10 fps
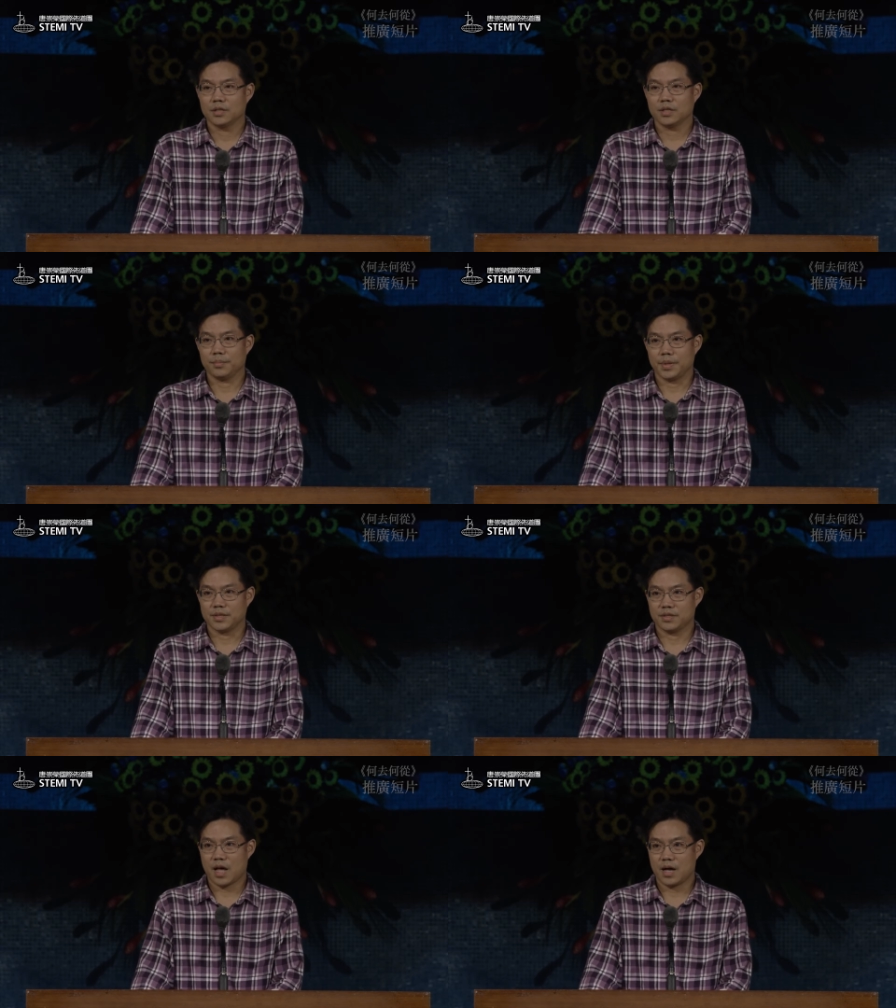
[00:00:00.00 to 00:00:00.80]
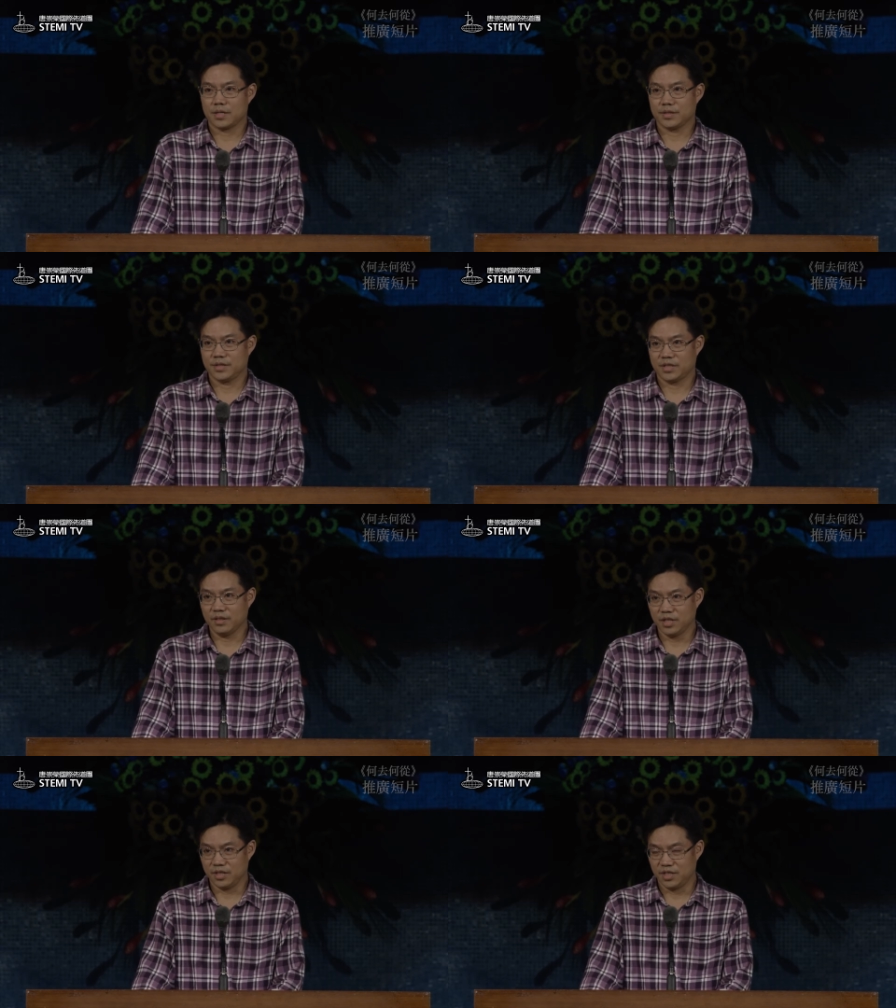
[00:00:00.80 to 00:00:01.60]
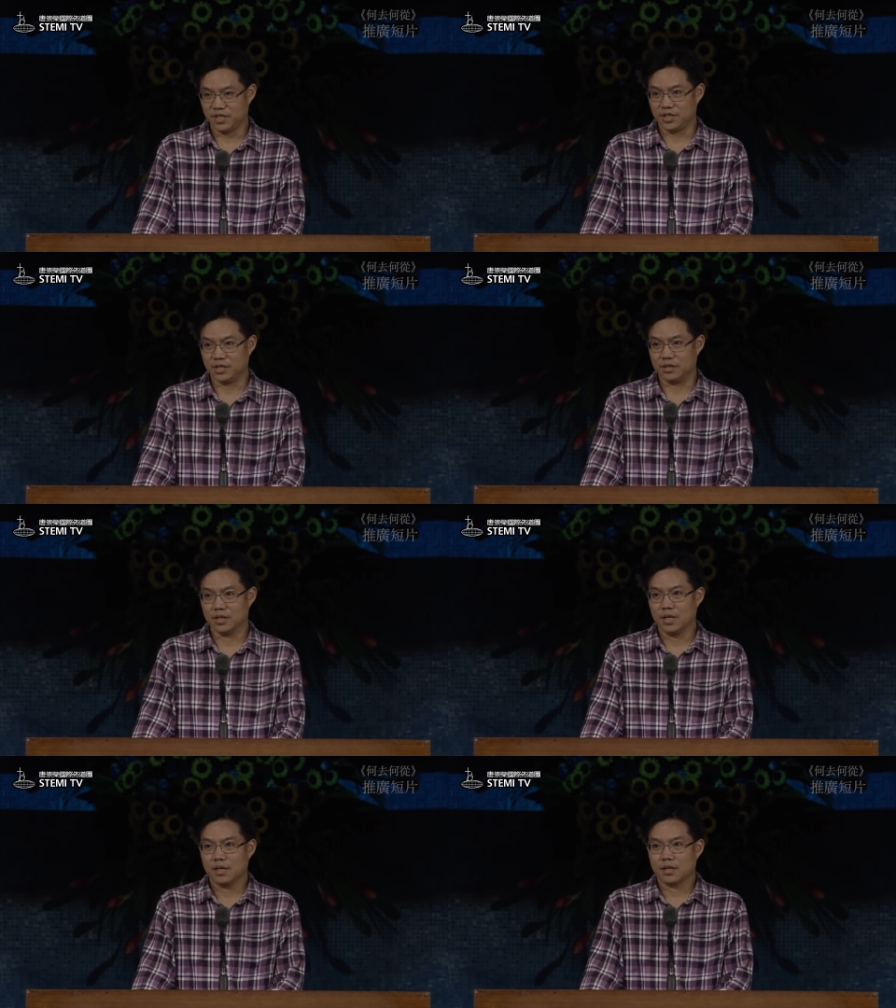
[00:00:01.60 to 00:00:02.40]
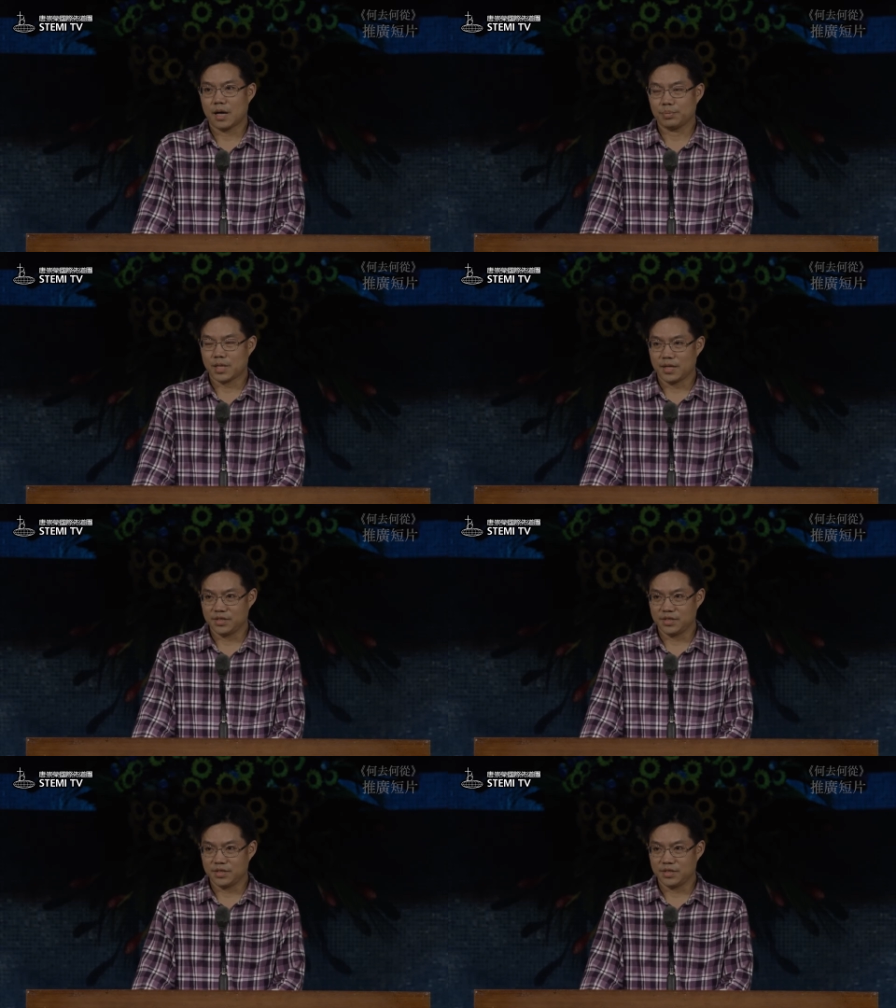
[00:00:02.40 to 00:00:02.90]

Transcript: 特别是他身体力行，他不但